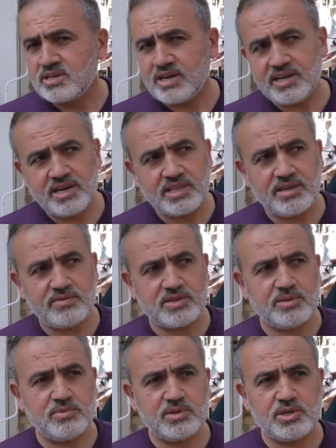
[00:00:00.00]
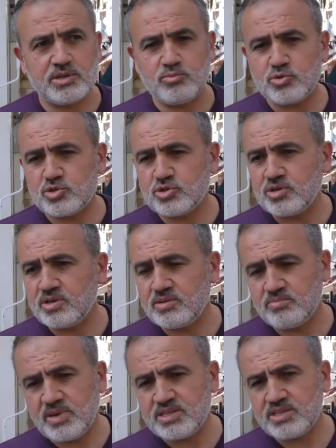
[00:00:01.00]
Yani hedef 2023
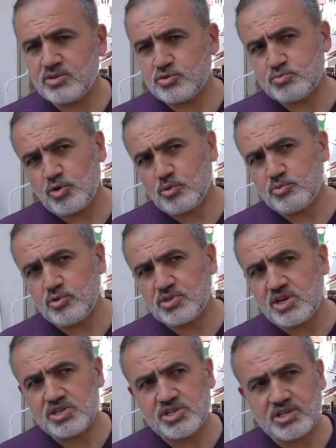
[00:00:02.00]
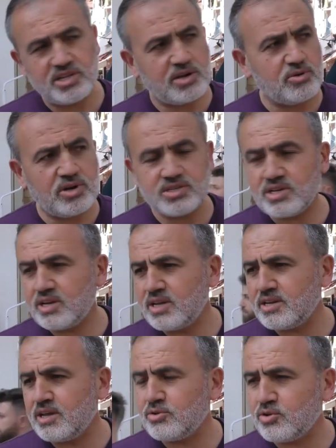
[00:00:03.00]
bence çok büyük değişiklikler olacağına
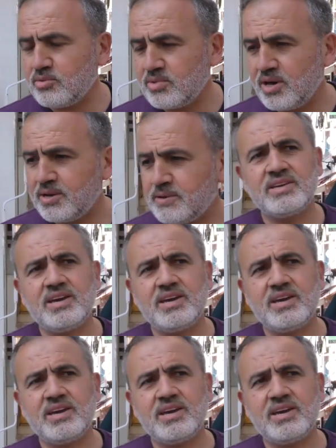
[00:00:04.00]
inanıyorum yani.